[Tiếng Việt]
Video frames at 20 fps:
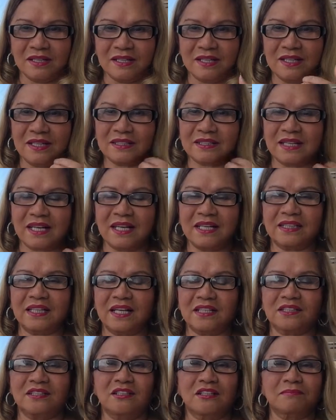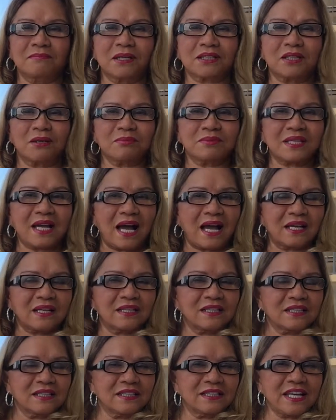hiện nay thị trường bất động sản
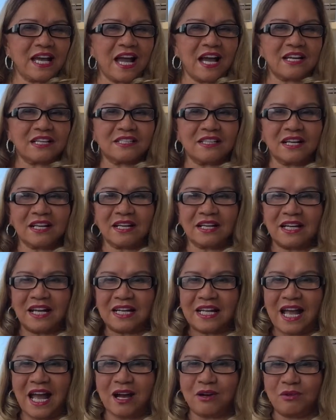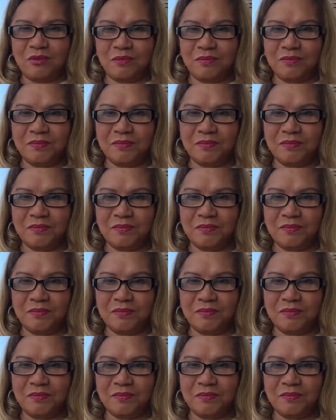giá rất là cao